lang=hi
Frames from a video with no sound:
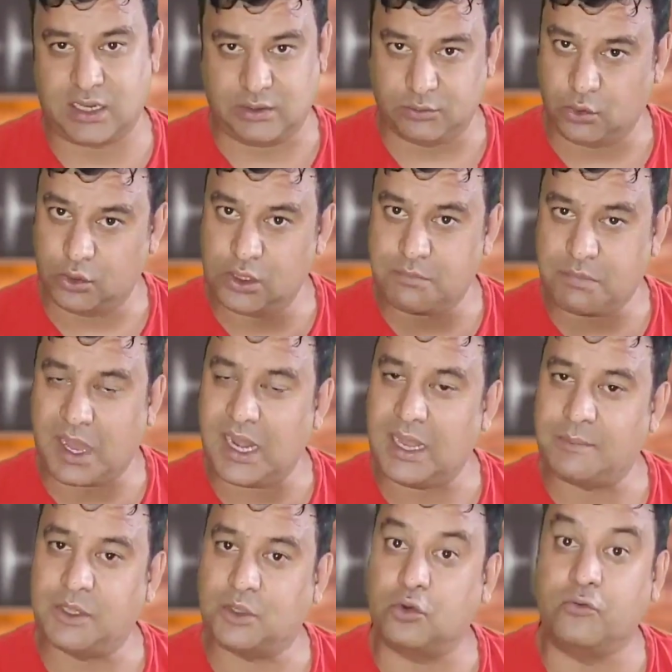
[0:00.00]
नाउ दो दिन पहले
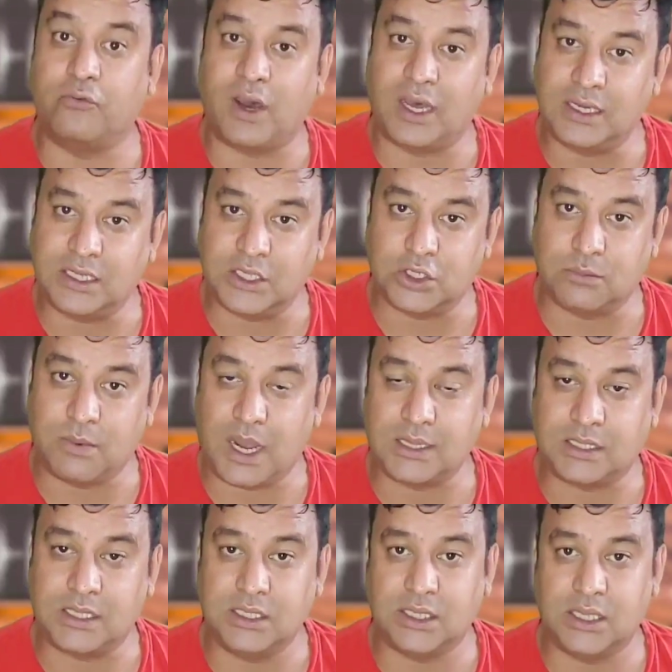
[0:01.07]
हमने तूफ़ान की जो
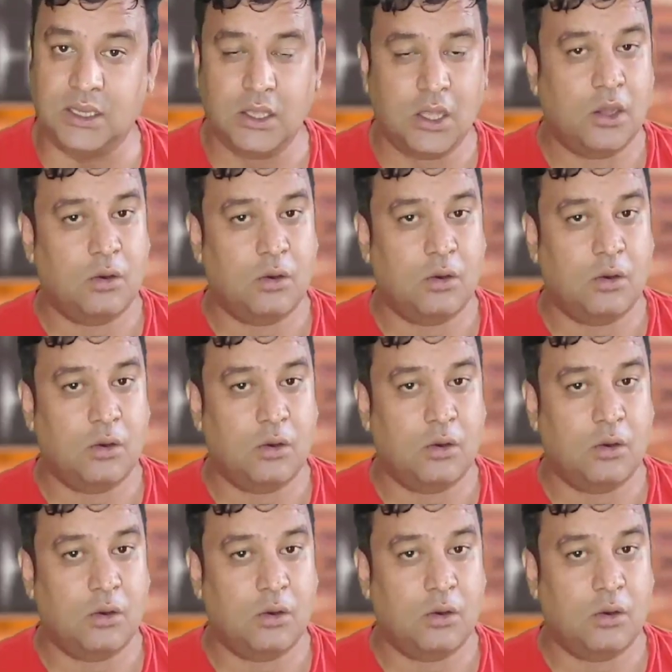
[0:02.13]
बात की थी